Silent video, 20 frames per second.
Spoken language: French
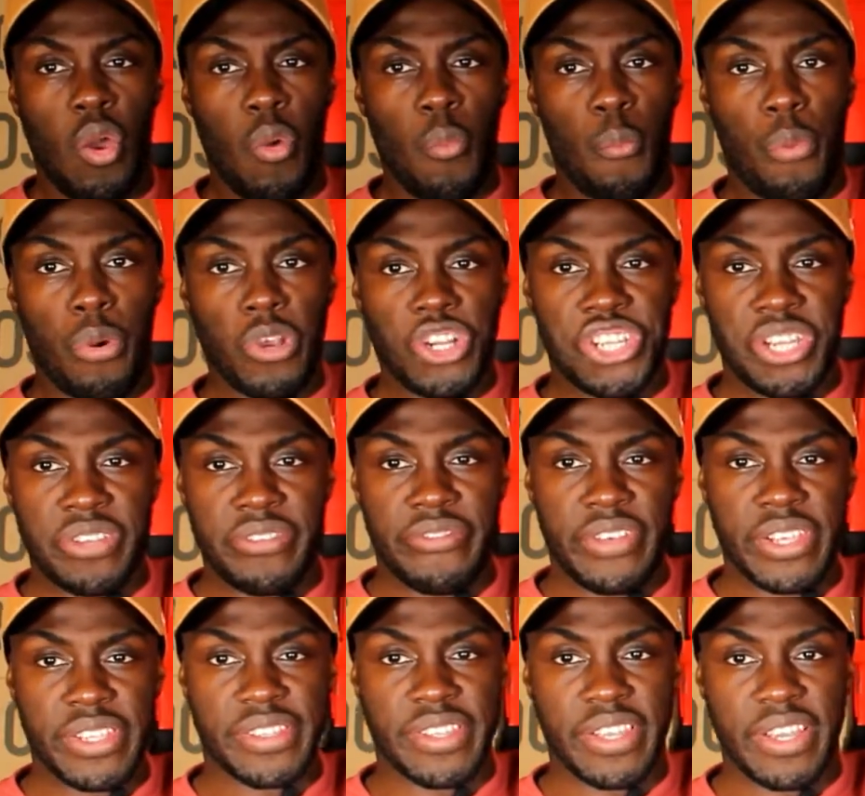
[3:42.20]
Prochaine
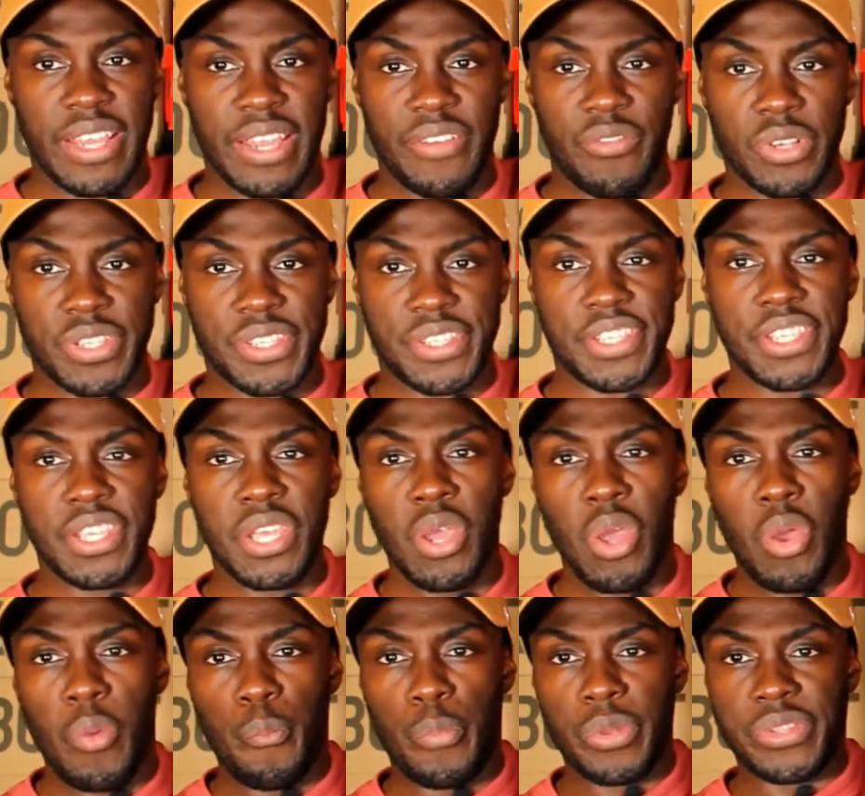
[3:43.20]
veste, la voici
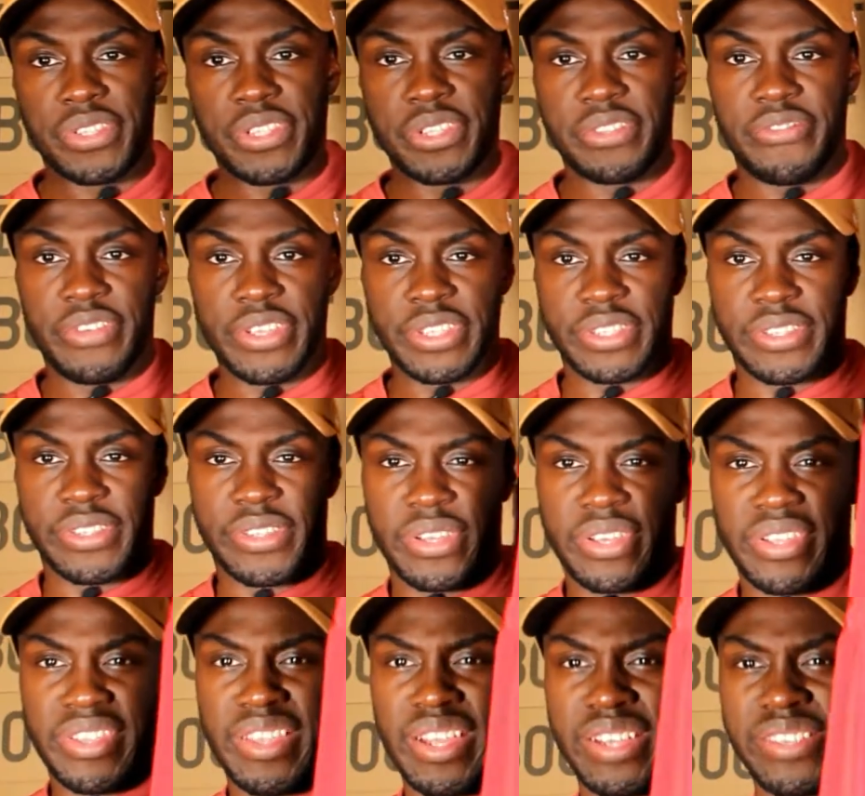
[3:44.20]
petite veste
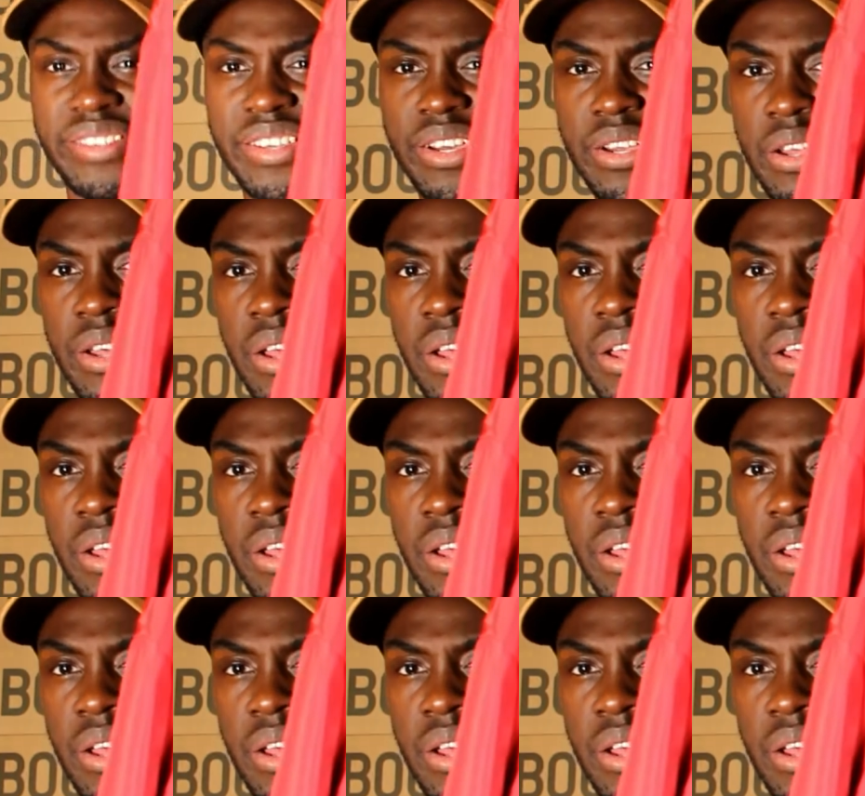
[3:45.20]
NASA.